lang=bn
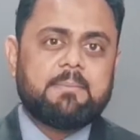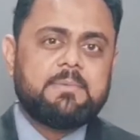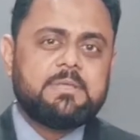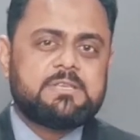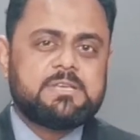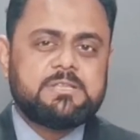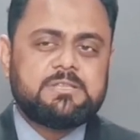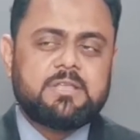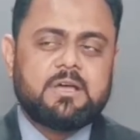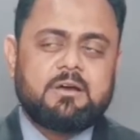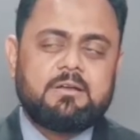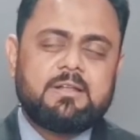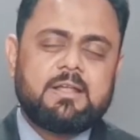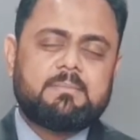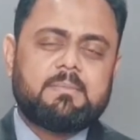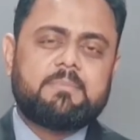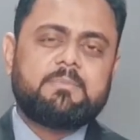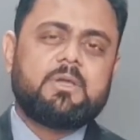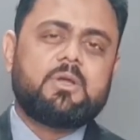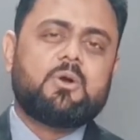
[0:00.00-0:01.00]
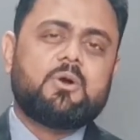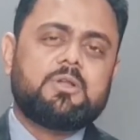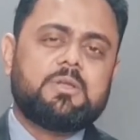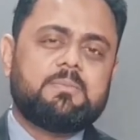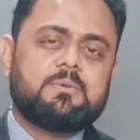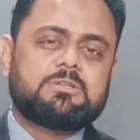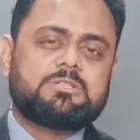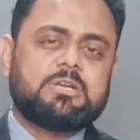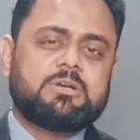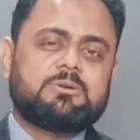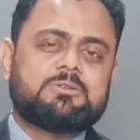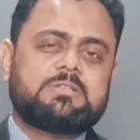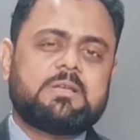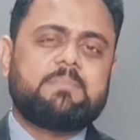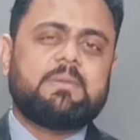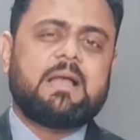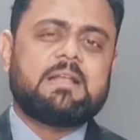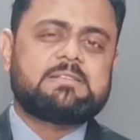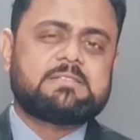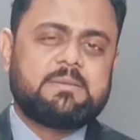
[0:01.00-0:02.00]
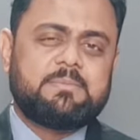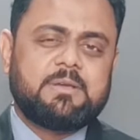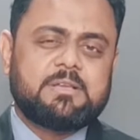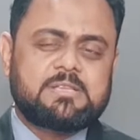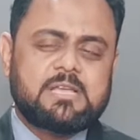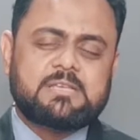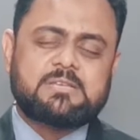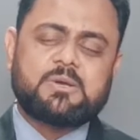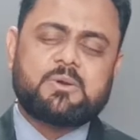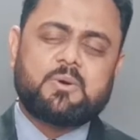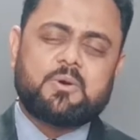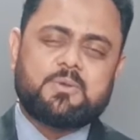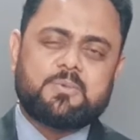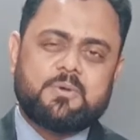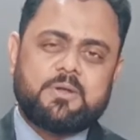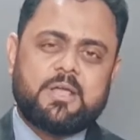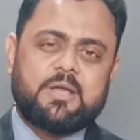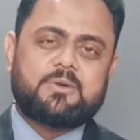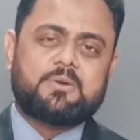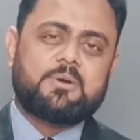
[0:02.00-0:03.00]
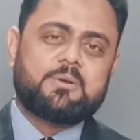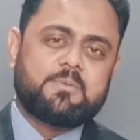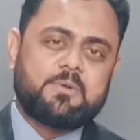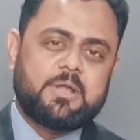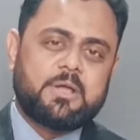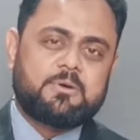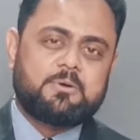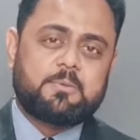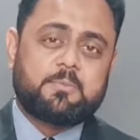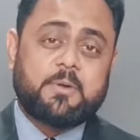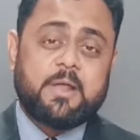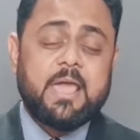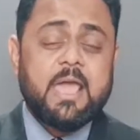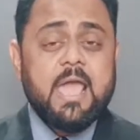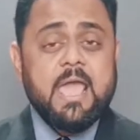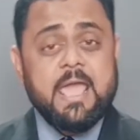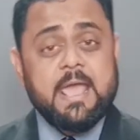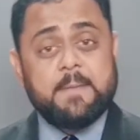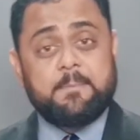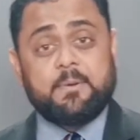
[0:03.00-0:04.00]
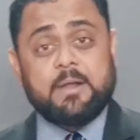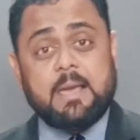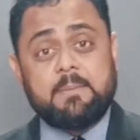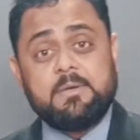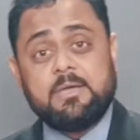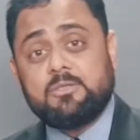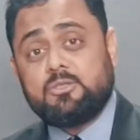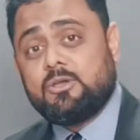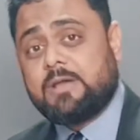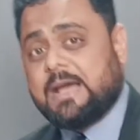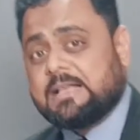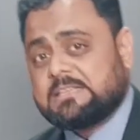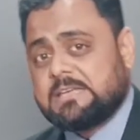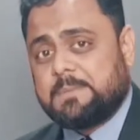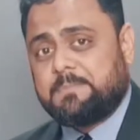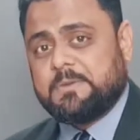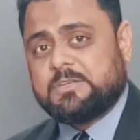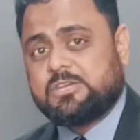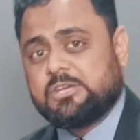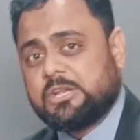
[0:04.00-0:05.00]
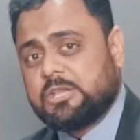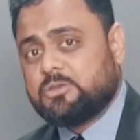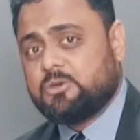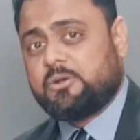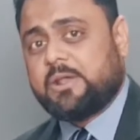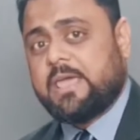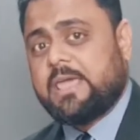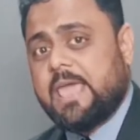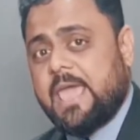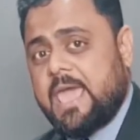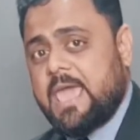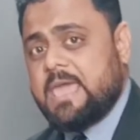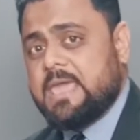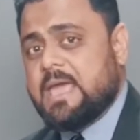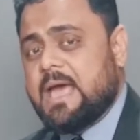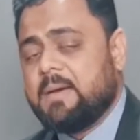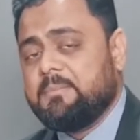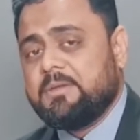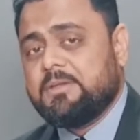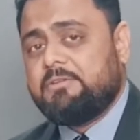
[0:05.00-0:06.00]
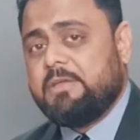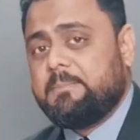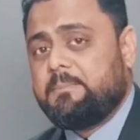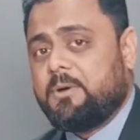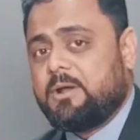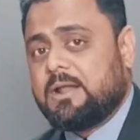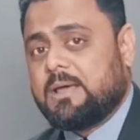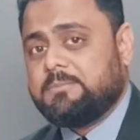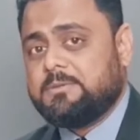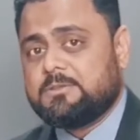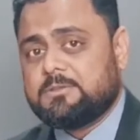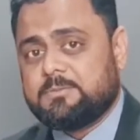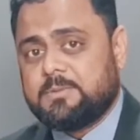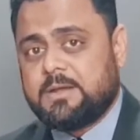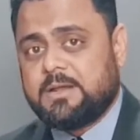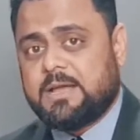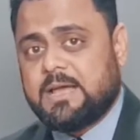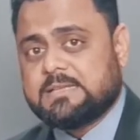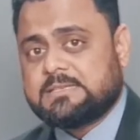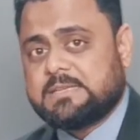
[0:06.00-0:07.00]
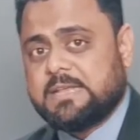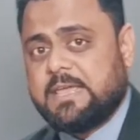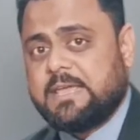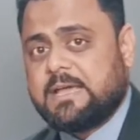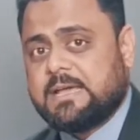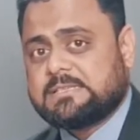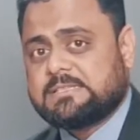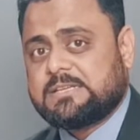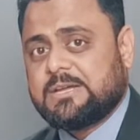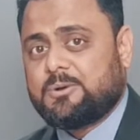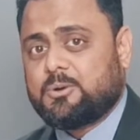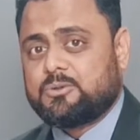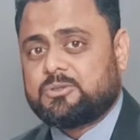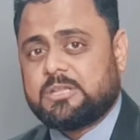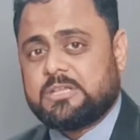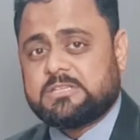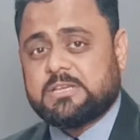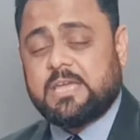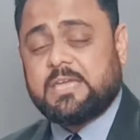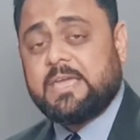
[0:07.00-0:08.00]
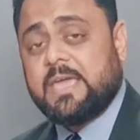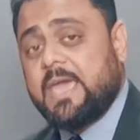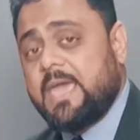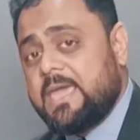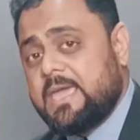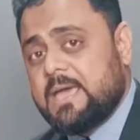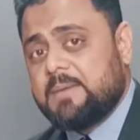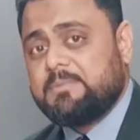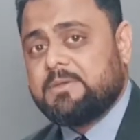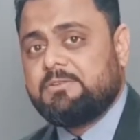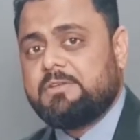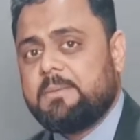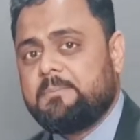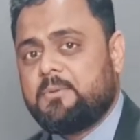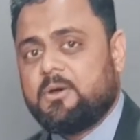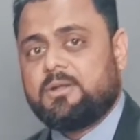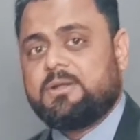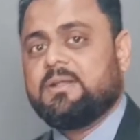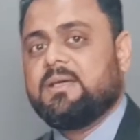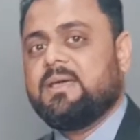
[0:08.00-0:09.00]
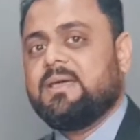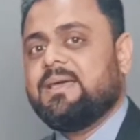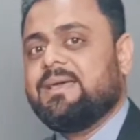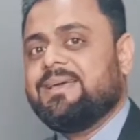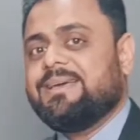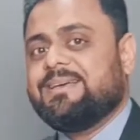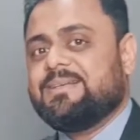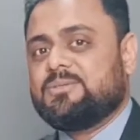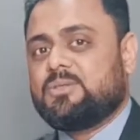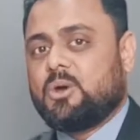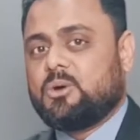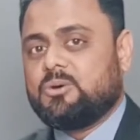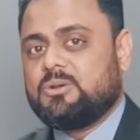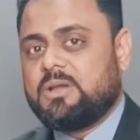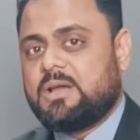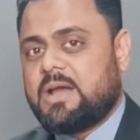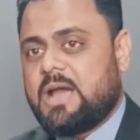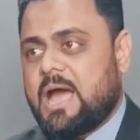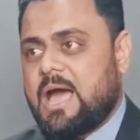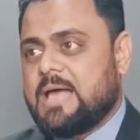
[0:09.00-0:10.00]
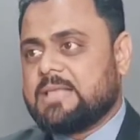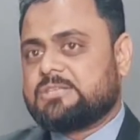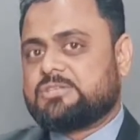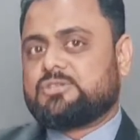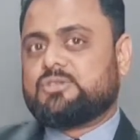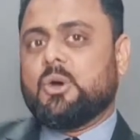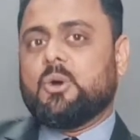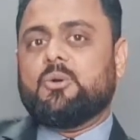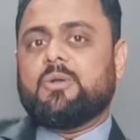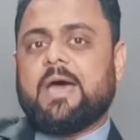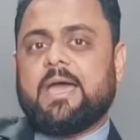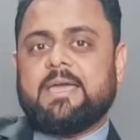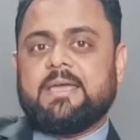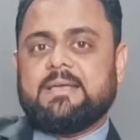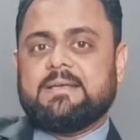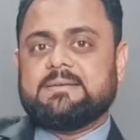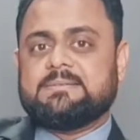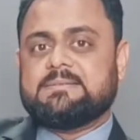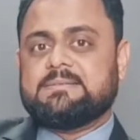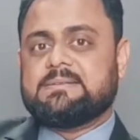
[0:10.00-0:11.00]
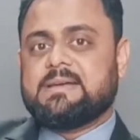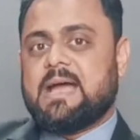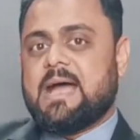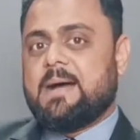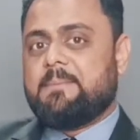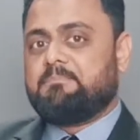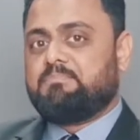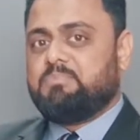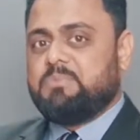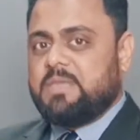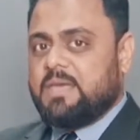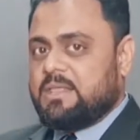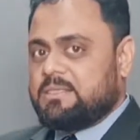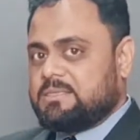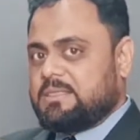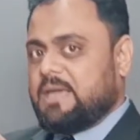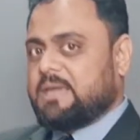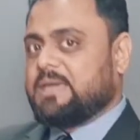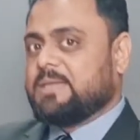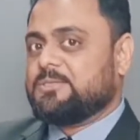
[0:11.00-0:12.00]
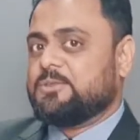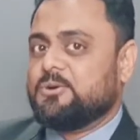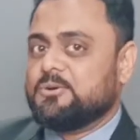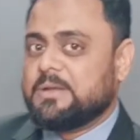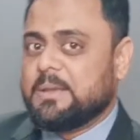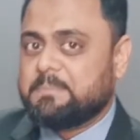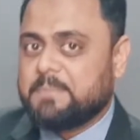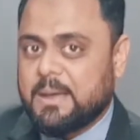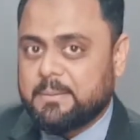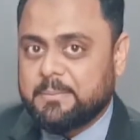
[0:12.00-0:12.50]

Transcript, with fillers: আমি চিন্তা করলাম আমি গরিমসি করছি আমি আলসেমি করছি আচ্ছা করবো না করবো না করবো এরপর আমি কিন্তু কাজের পেছনে দৌড়াই হেই আমি রিপন আমি তোমার কাছে এই কাজটা করতে চাই হেই আমি রিপন তখন কাজ দৌড়ায় আপনি আর তাকে দৌড়ে